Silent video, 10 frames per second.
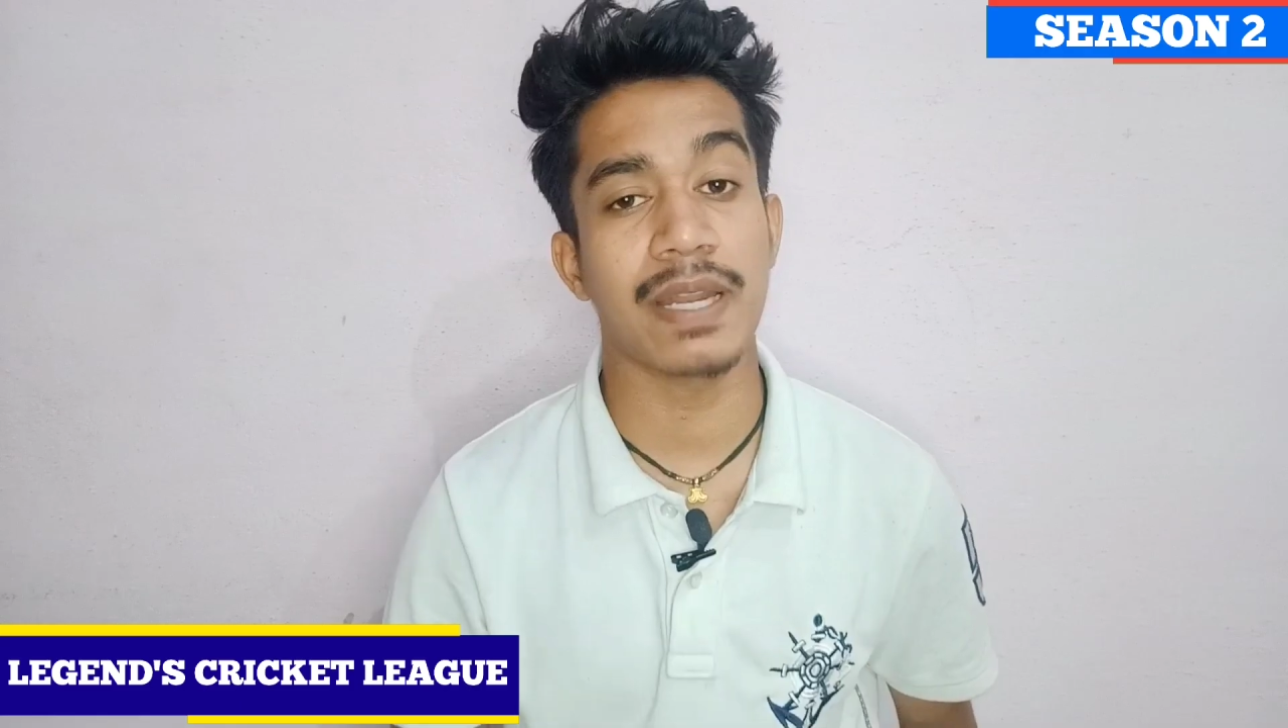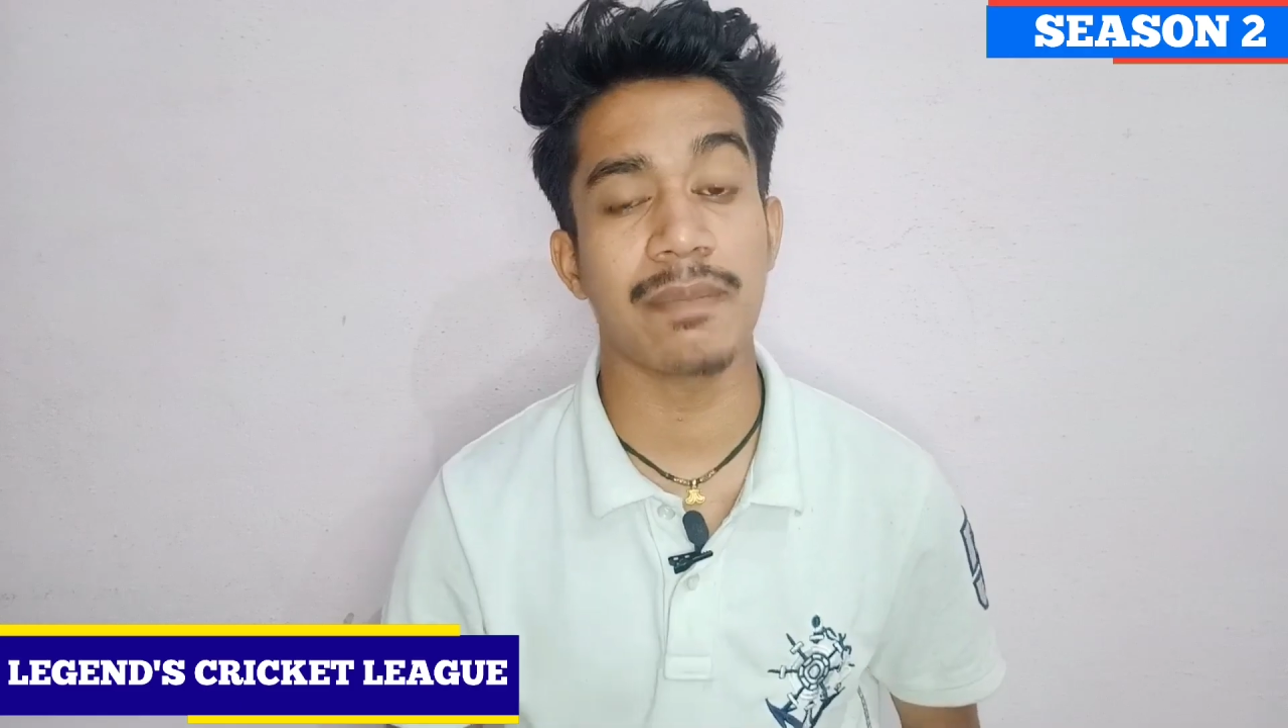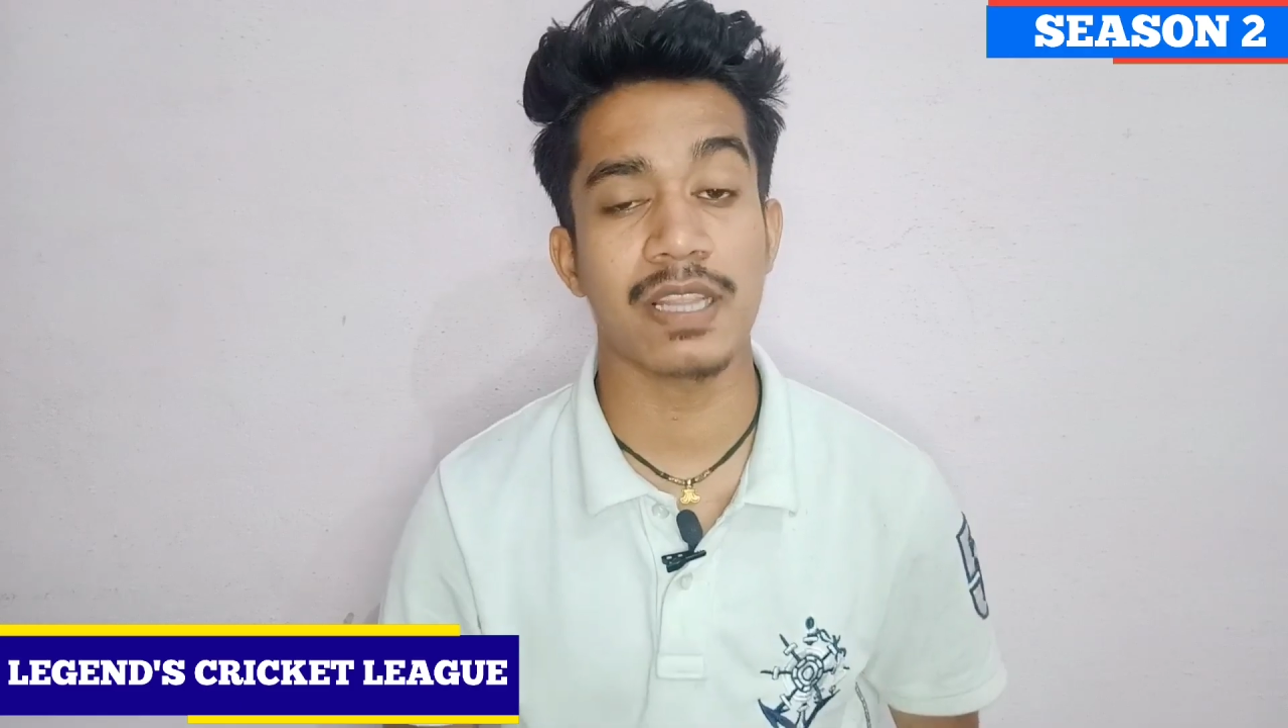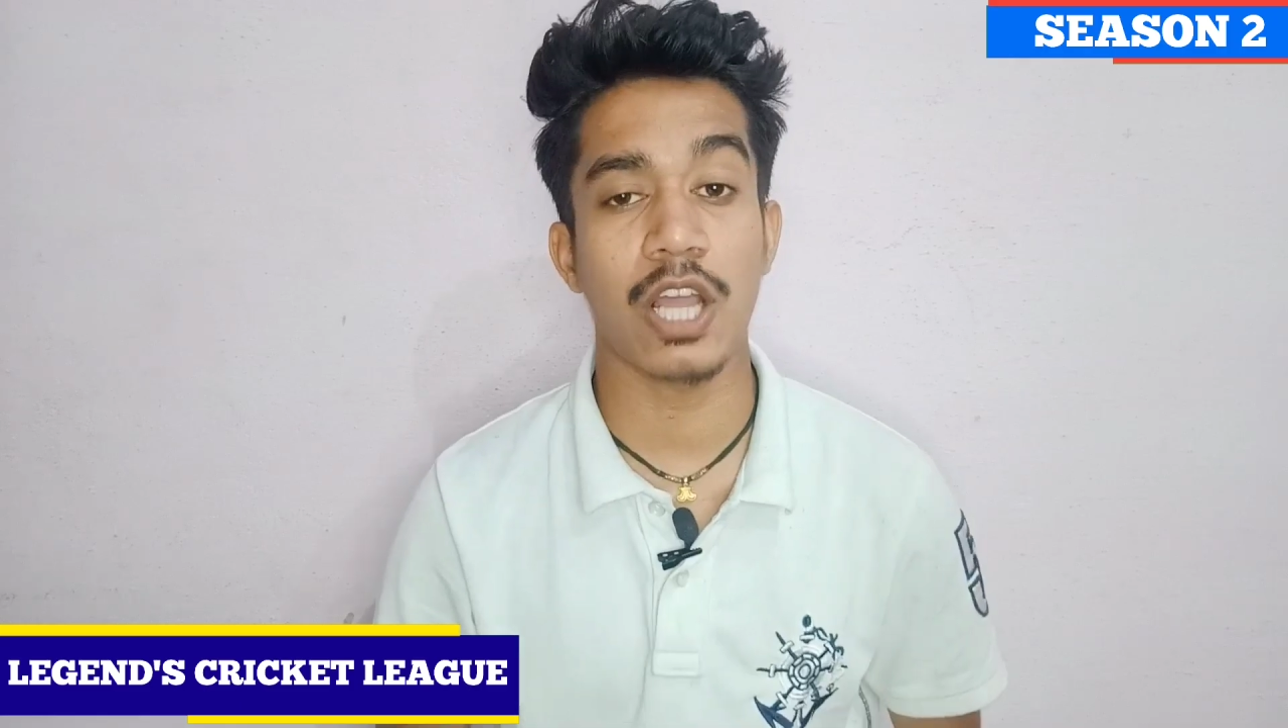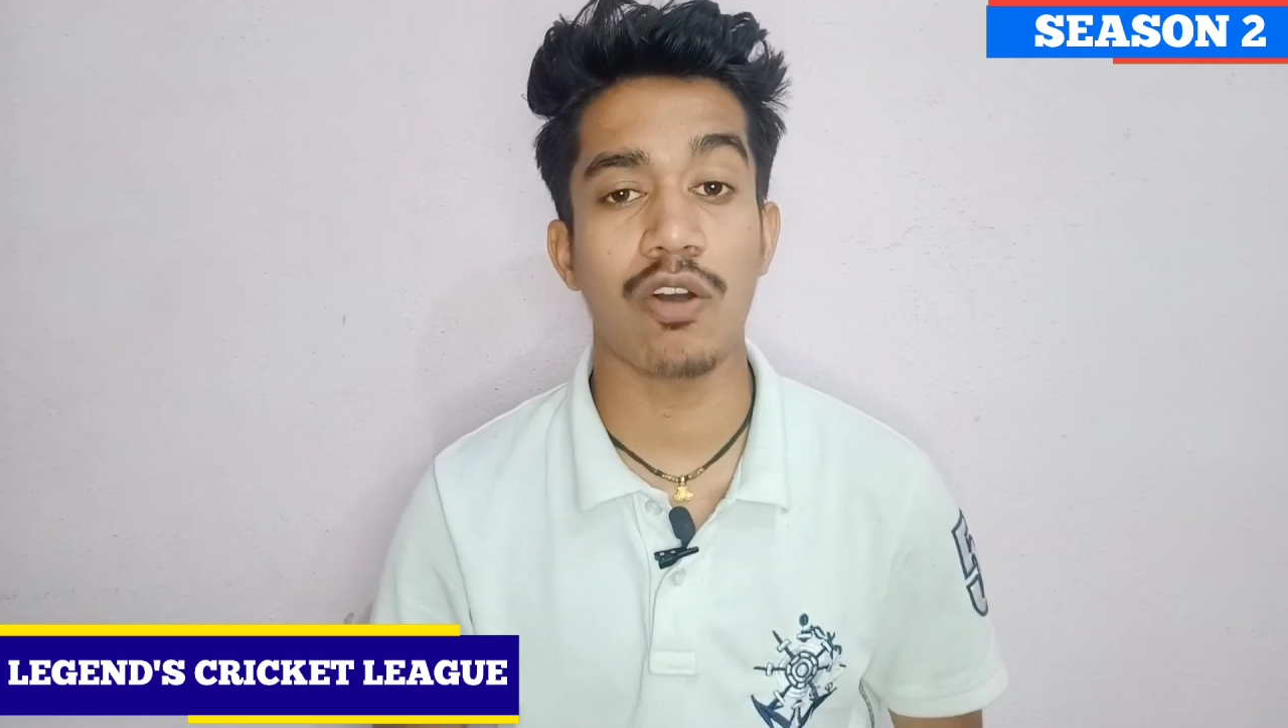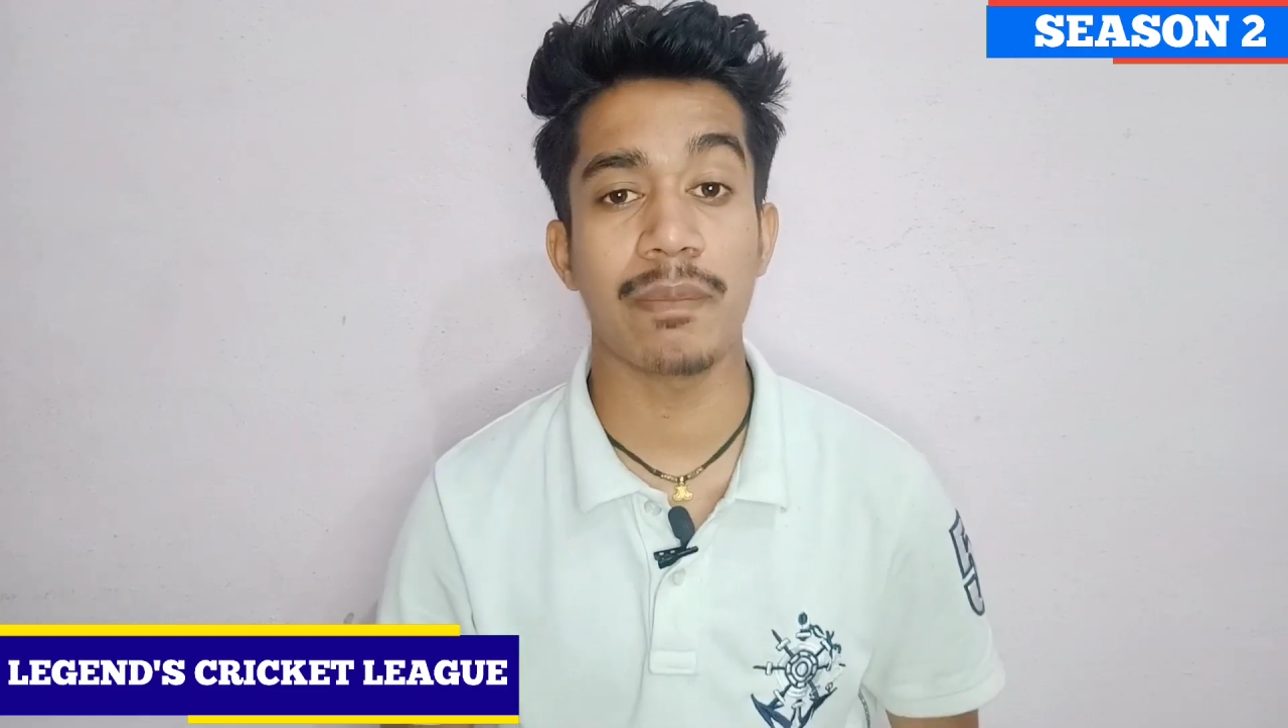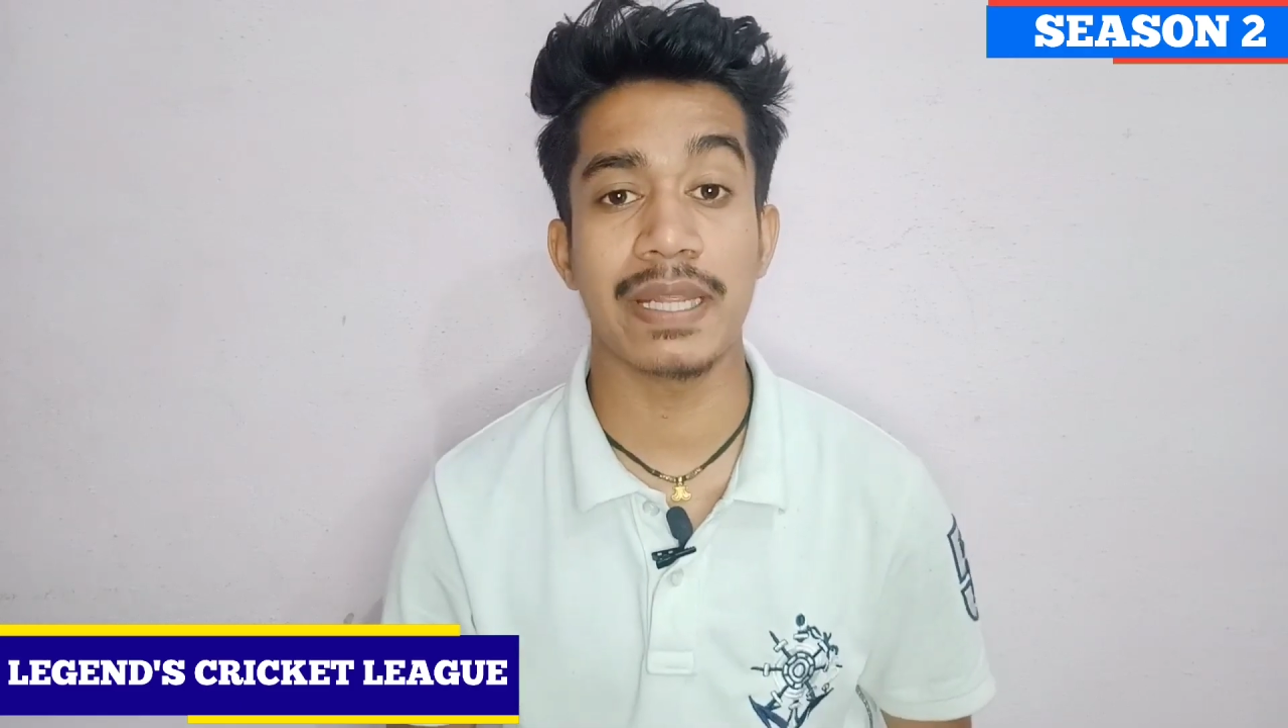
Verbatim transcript: बड़े बदलाव